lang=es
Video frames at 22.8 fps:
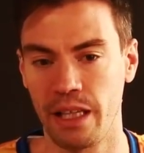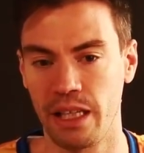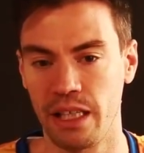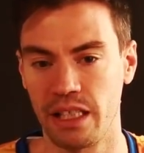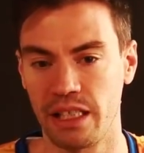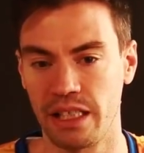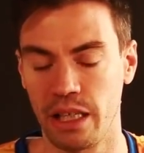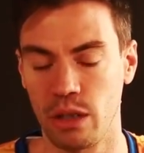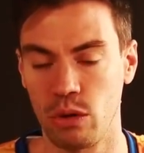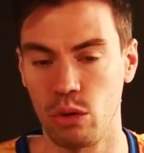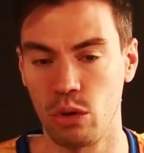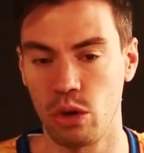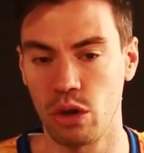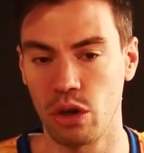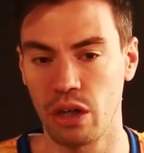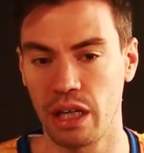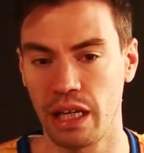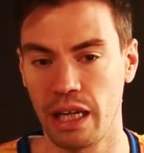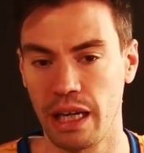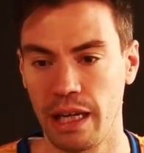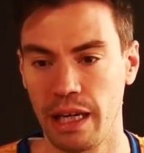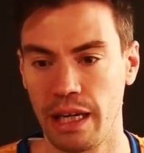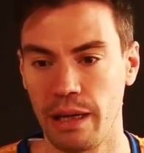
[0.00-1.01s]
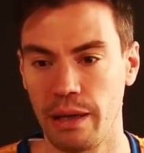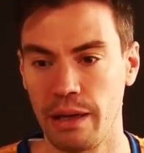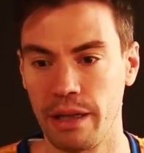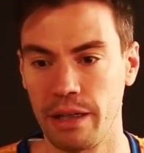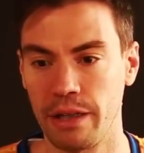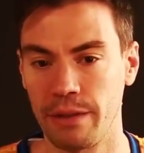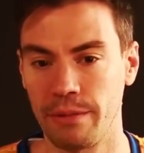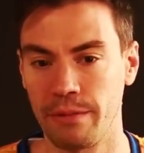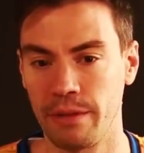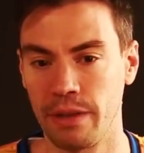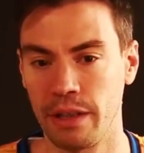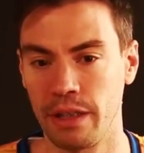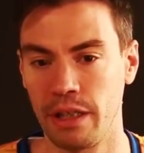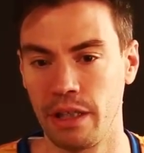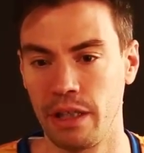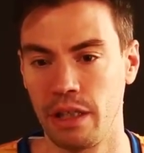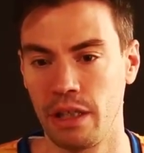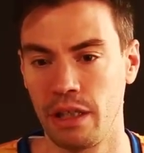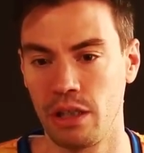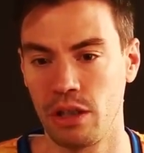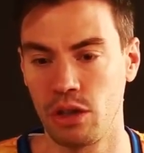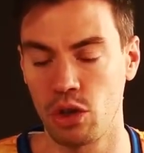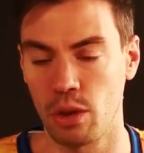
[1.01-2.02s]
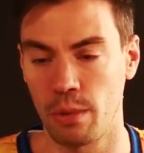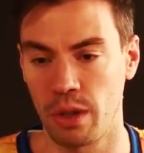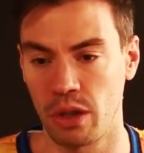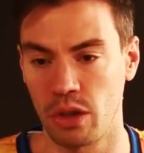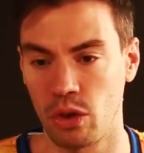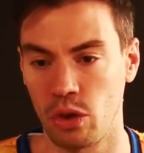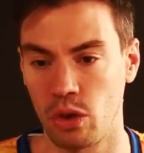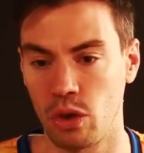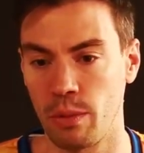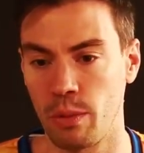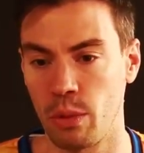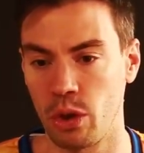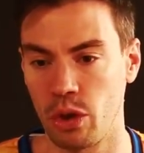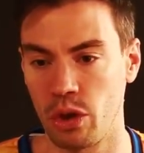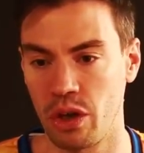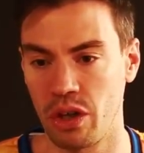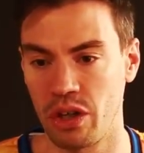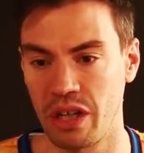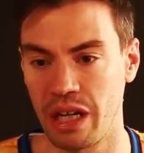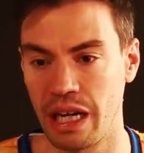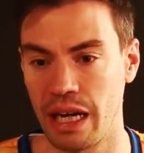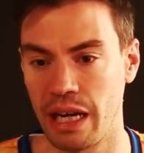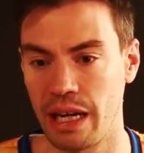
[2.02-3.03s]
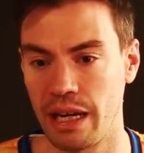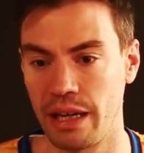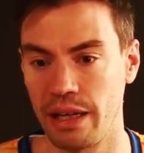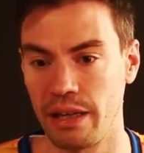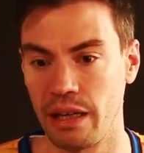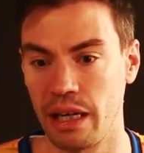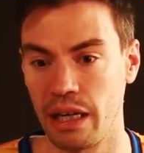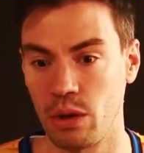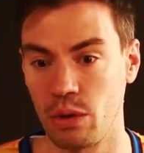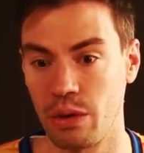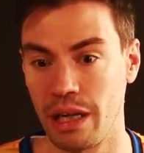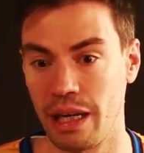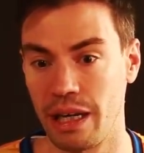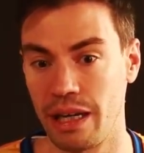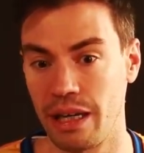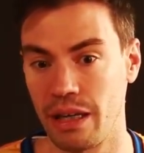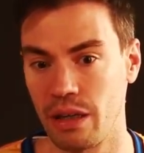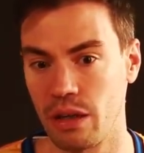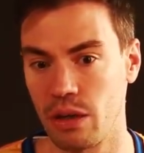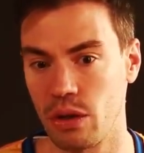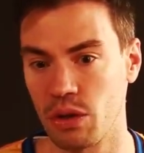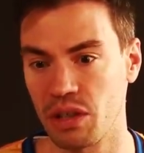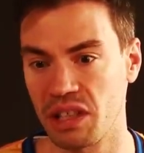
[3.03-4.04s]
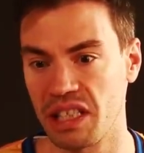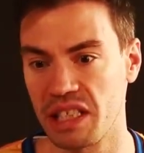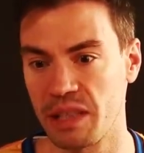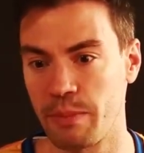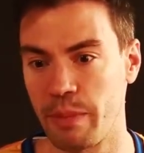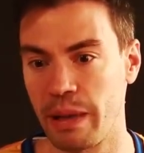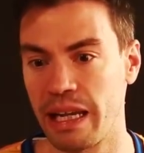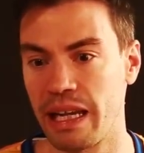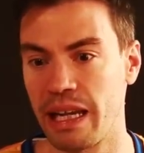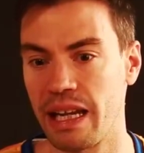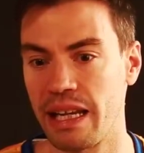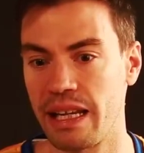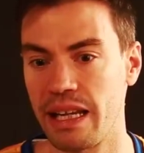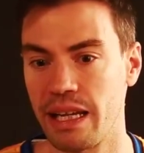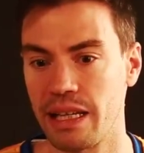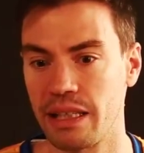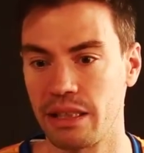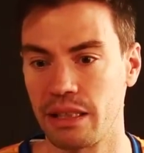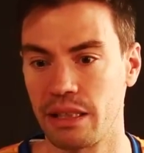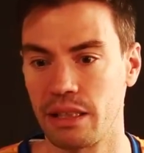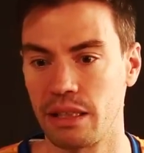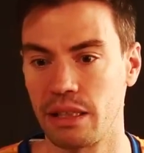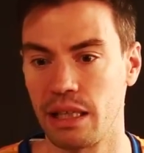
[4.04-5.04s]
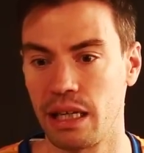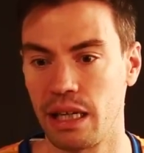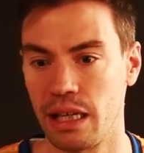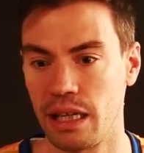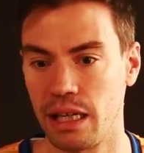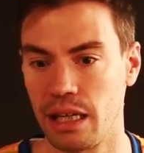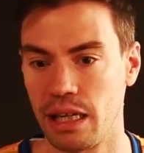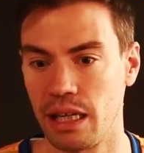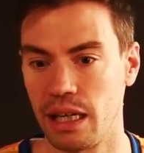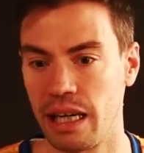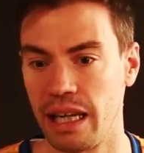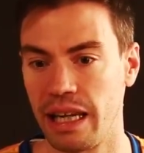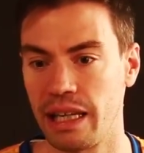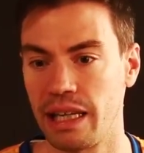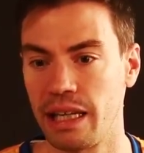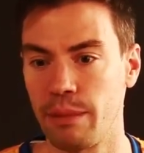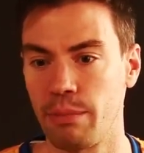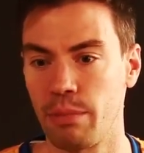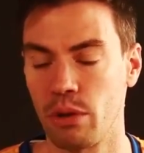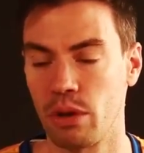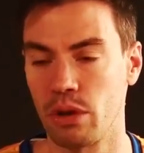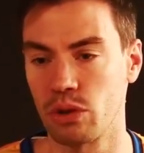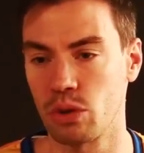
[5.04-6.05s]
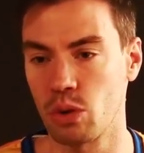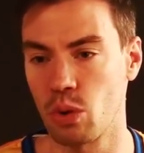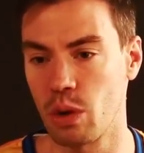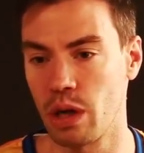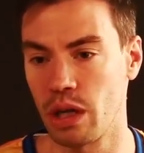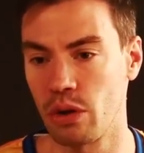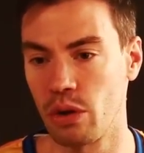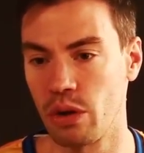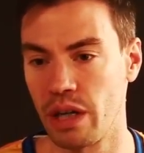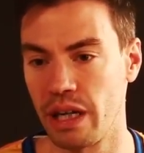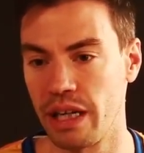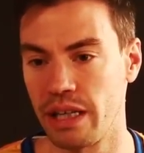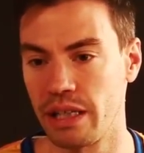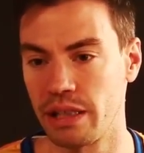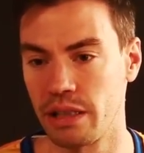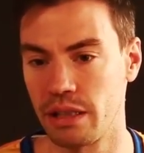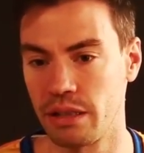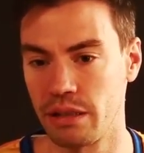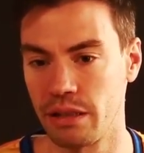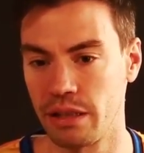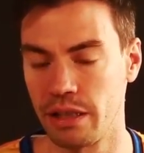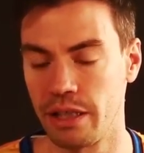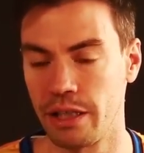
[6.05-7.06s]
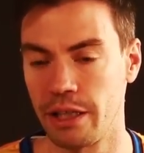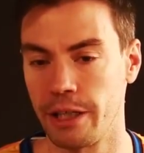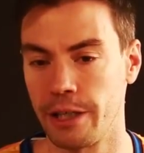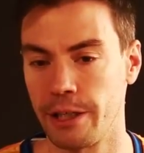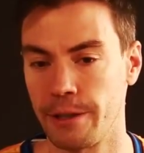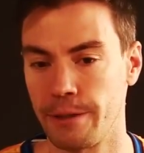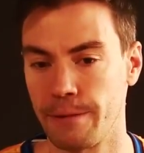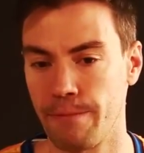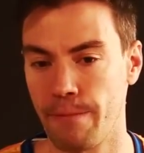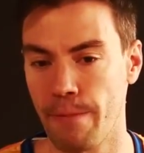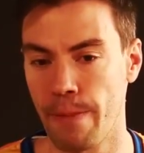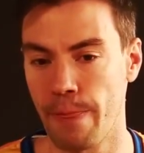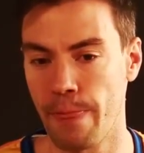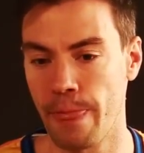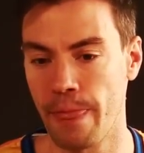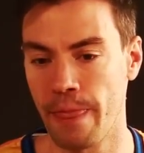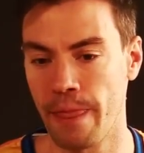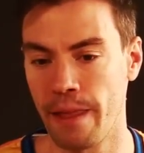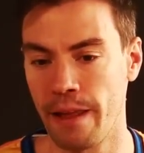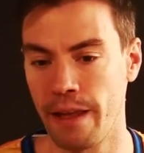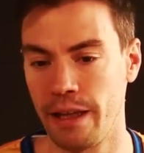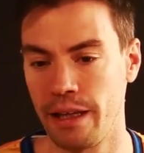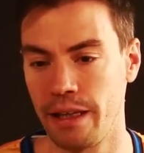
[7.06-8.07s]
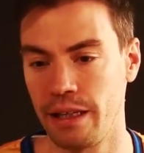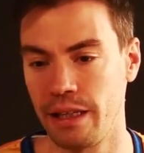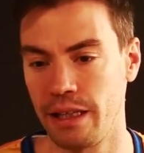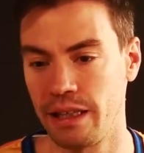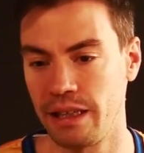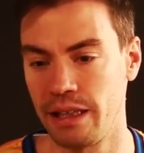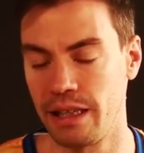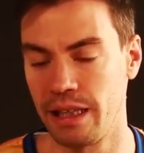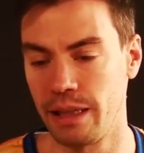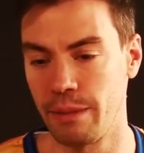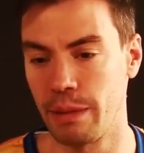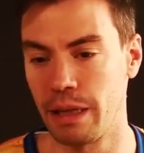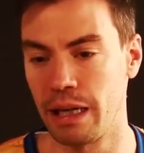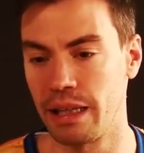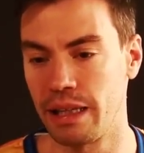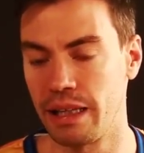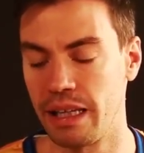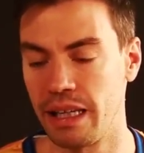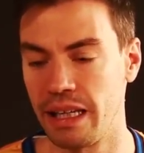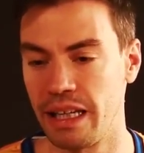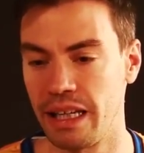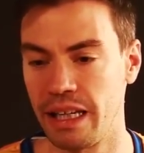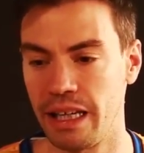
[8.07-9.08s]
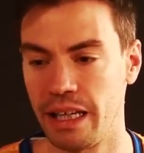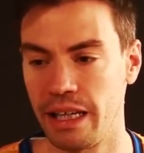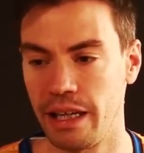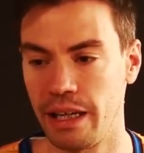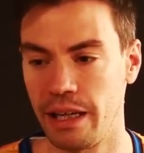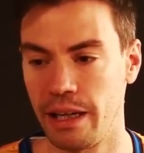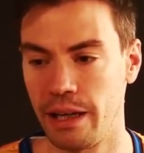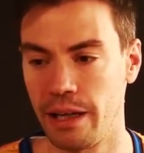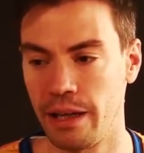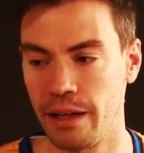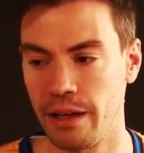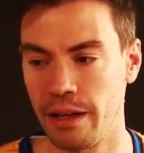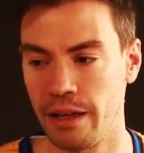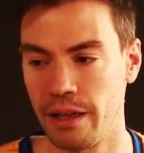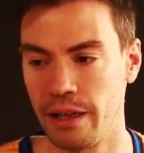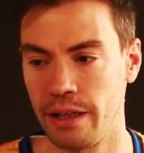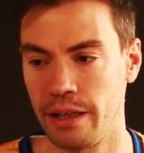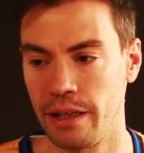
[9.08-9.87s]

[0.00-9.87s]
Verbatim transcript: y seguro que sobre todo puedo ayudar en cosas pequeñas al equipo, a los jugadores, eh, en tema de,